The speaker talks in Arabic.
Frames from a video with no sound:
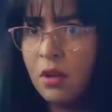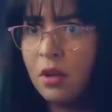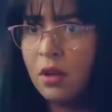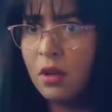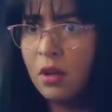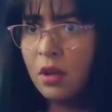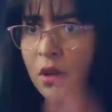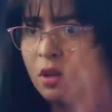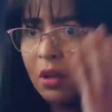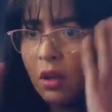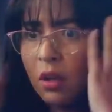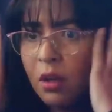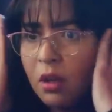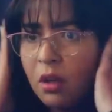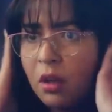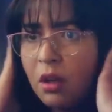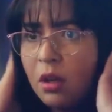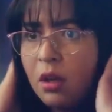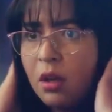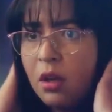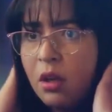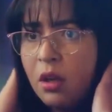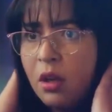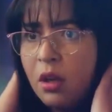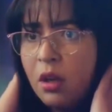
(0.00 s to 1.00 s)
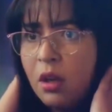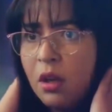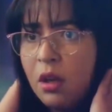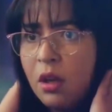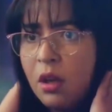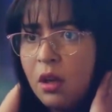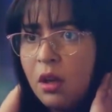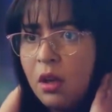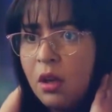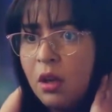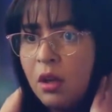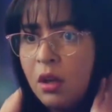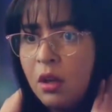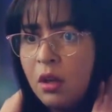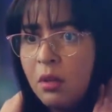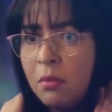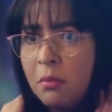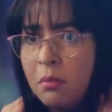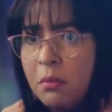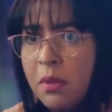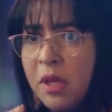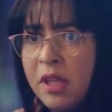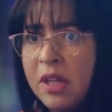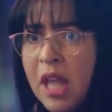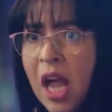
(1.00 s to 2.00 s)
انت عاملاه اللي بيضحك موت ده
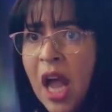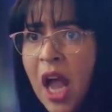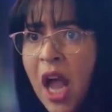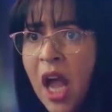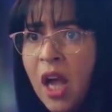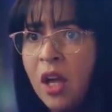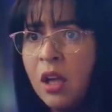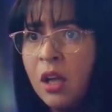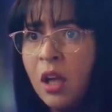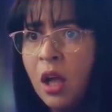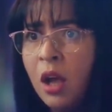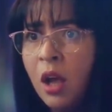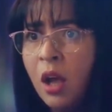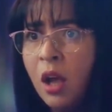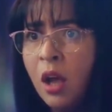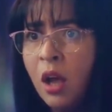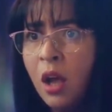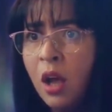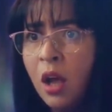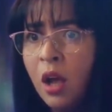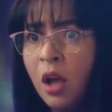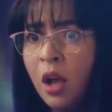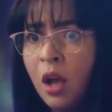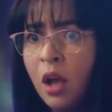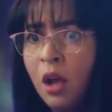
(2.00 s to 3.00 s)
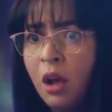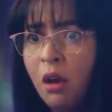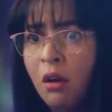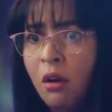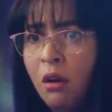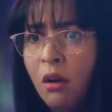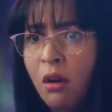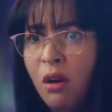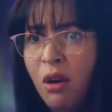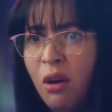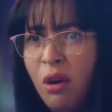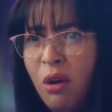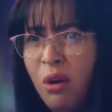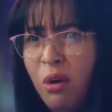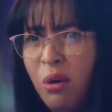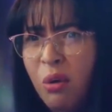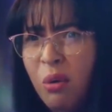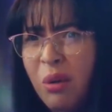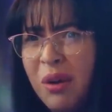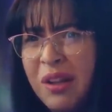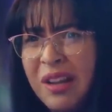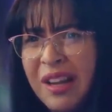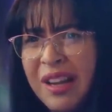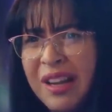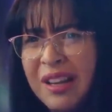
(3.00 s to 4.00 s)
بيضحك اه
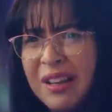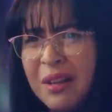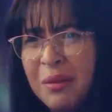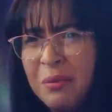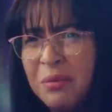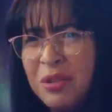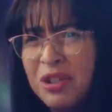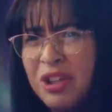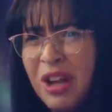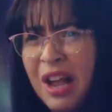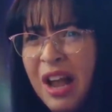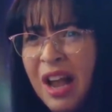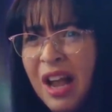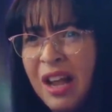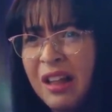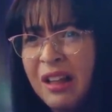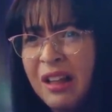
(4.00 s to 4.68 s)
هو انا كده مش